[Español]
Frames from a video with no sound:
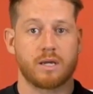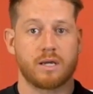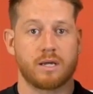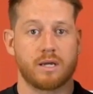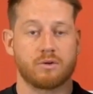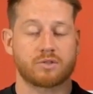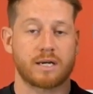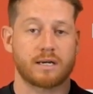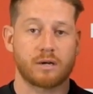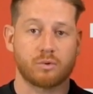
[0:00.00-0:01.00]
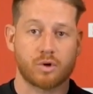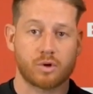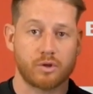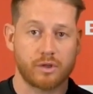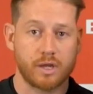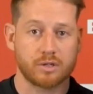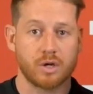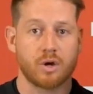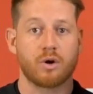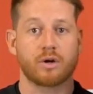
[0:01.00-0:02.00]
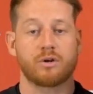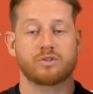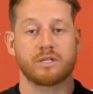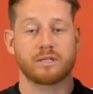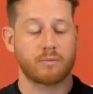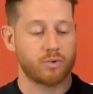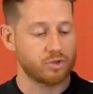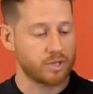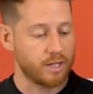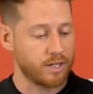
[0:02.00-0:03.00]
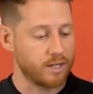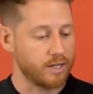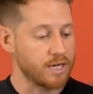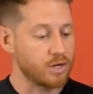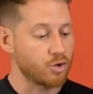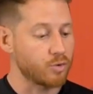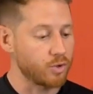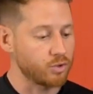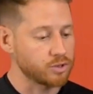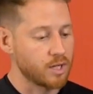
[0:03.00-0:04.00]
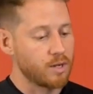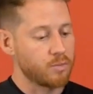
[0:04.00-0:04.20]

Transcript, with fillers: eh, nos salgan algunos roces o que nos sintamos eh, incómodos.